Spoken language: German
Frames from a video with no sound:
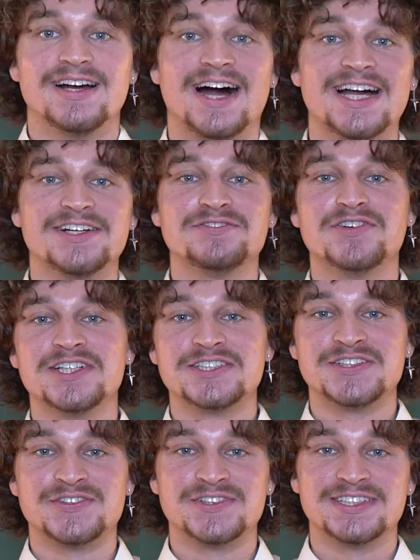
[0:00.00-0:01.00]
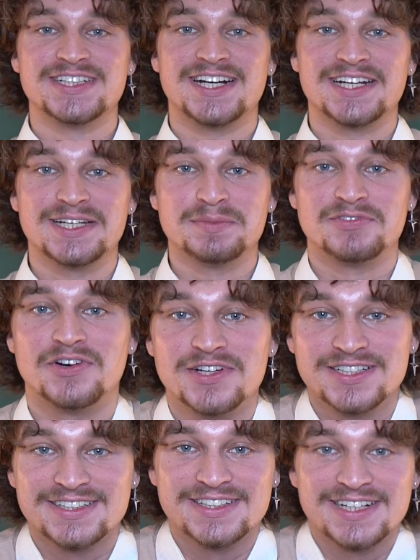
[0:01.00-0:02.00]
Einen wunderschönen guten Tag, liebe
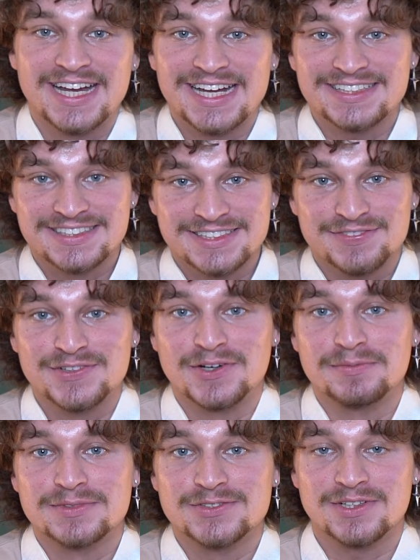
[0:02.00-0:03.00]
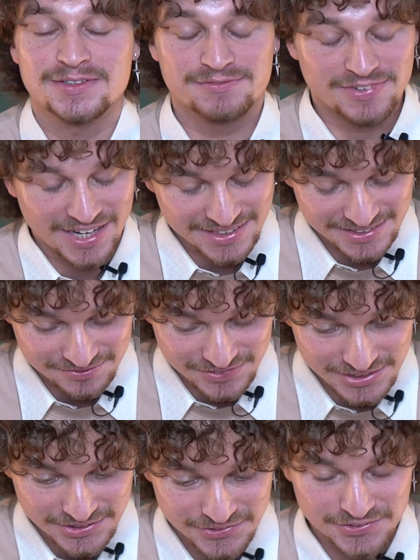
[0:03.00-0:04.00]
Freunde. Herzlich willkommen zu einem weiteren
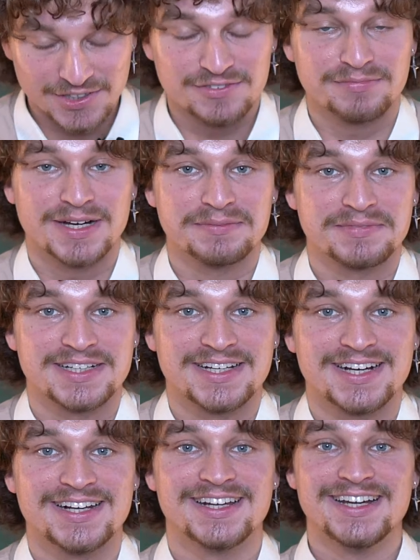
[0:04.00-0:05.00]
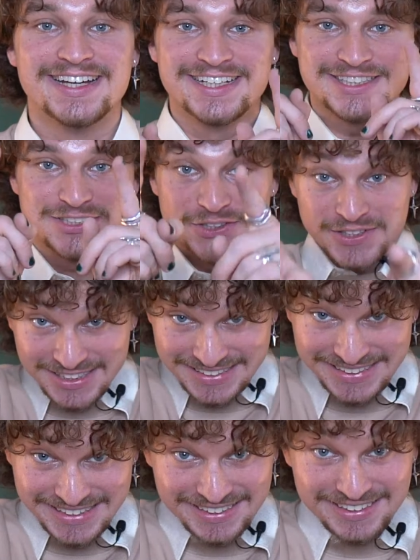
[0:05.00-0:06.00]
Video auf meinem Kanal. Schön, dass
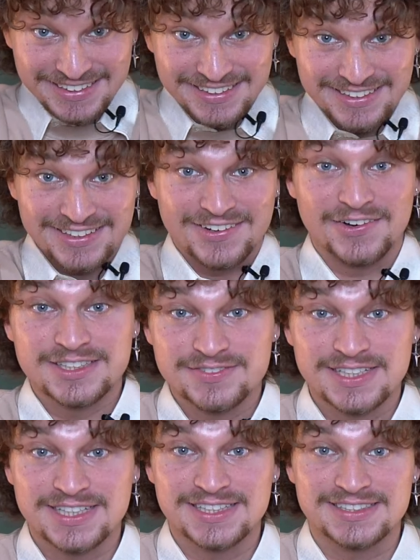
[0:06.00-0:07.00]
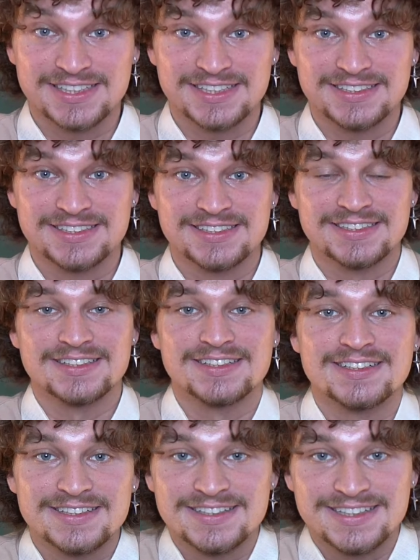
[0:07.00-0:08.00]
ihr heute wieder hier seid.
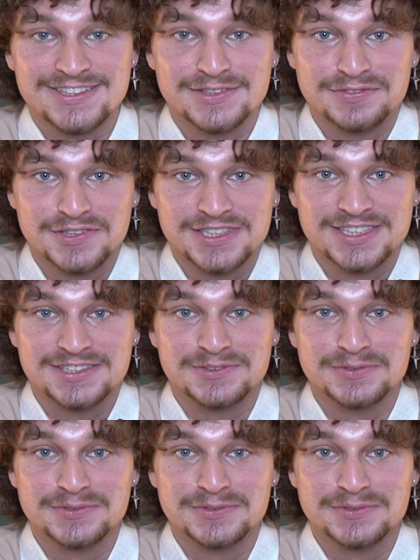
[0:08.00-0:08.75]
Ich hoffe, euch geht's